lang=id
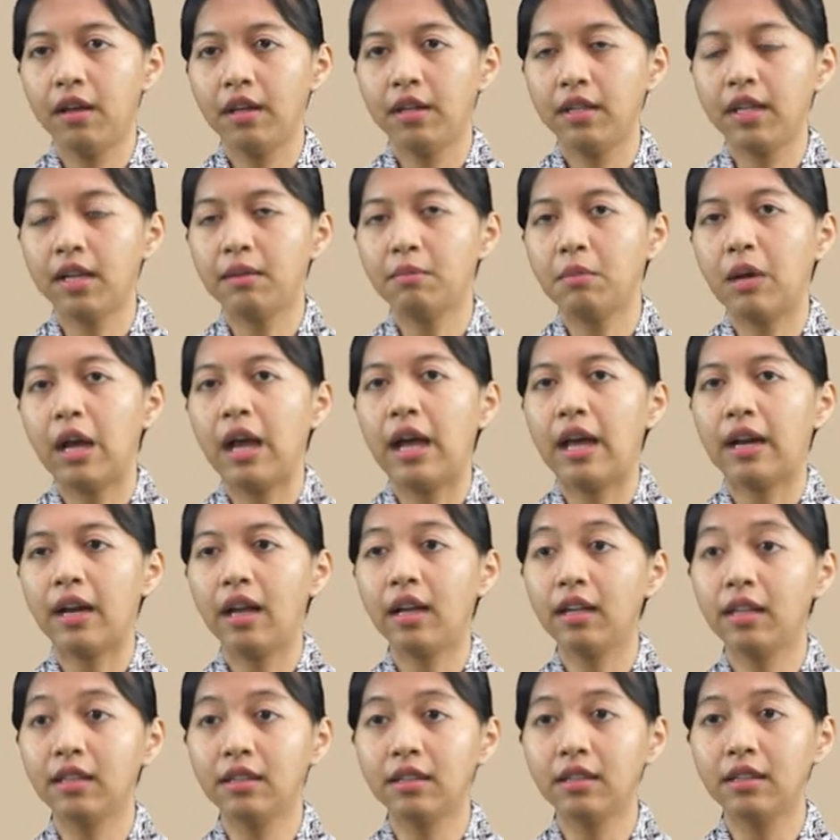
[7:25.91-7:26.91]
yang mengarah
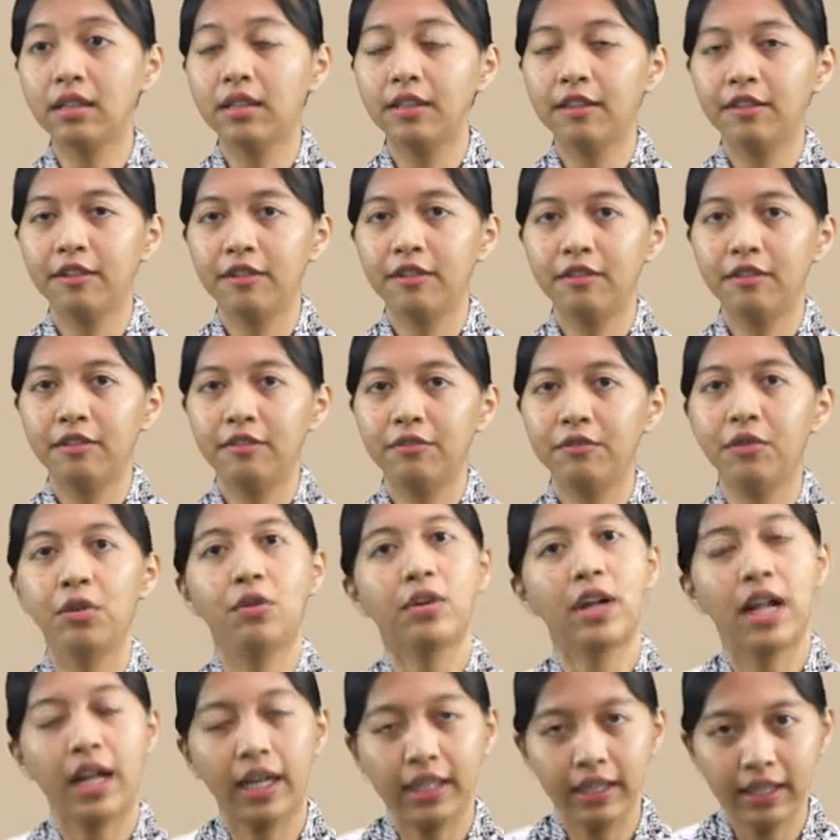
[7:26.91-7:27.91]
ke
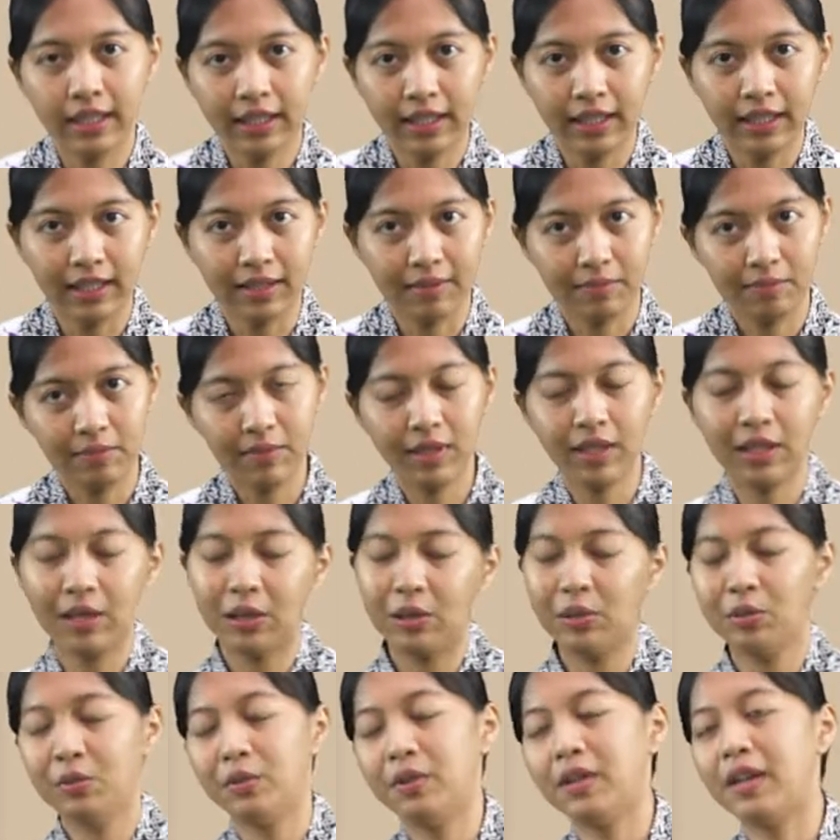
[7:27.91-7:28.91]
floral ini
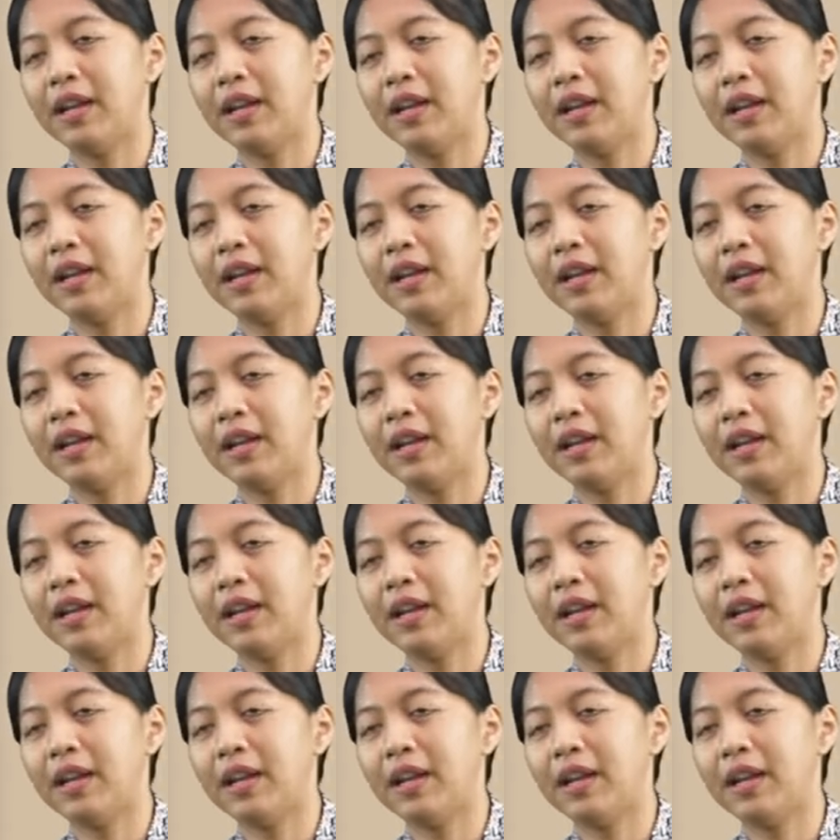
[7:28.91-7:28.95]
gitu.